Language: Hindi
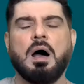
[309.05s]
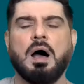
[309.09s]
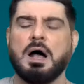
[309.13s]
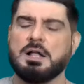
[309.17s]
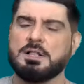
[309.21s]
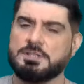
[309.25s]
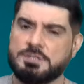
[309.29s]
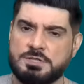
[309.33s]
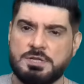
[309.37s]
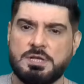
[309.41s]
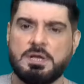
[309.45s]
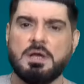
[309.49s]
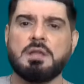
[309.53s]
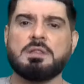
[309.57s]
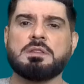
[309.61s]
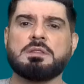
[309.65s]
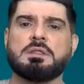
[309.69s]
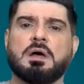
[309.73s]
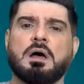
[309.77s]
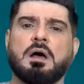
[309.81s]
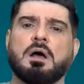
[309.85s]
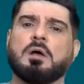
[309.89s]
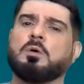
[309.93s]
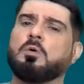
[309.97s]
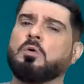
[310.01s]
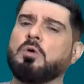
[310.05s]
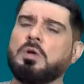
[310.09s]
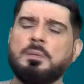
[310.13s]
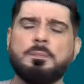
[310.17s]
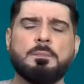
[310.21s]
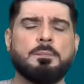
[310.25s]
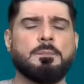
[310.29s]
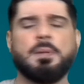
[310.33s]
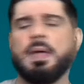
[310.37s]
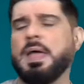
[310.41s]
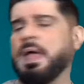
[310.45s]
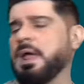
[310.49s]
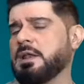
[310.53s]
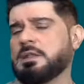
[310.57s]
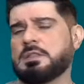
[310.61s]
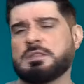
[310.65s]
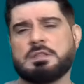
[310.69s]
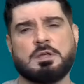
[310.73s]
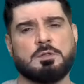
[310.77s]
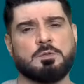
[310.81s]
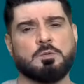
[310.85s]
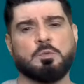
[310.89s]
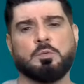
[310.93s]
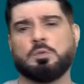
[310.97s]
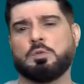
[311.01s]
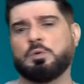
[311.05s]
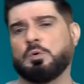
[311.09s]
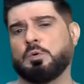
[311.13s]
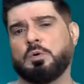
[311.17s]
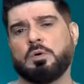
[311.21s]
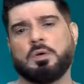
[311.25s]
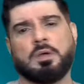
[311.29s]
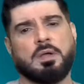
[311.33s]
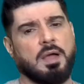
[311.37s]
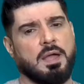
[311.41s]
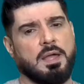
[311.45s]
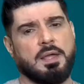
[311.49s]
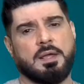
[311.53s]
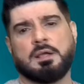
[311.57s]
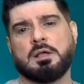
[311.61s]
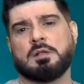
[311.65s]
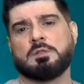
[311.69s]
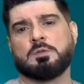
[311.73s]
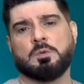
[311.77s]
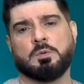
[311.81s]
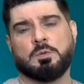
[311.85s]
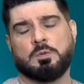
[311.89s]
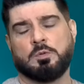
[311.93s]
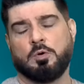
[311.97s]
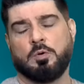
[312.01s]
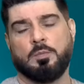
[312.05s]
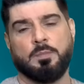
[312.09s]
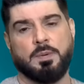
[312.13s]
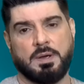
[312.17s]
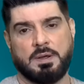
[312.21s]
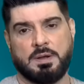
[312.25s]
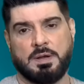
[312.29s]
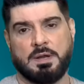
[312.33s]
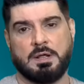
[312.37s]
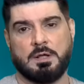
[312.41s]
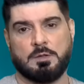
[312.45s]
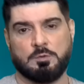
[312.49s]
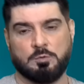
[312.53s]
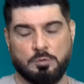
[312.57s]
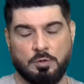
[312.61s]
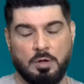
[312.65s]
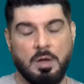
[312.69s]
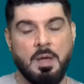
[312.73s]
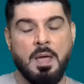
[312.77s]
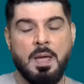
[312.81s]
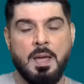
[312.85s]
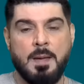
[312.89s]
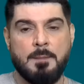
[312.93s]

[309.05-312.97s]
अच्छा सा कोई भैंस का दूध हो गाय का दूध हो बकरी का दूध हो